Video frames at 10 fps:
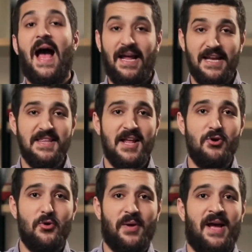حلقتنا
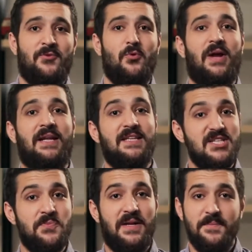اليوم رح تكون عن
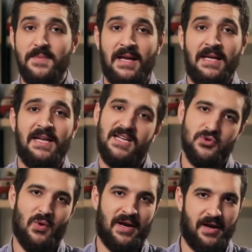النجمة اللبنانية
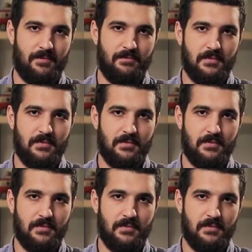نجوى كرم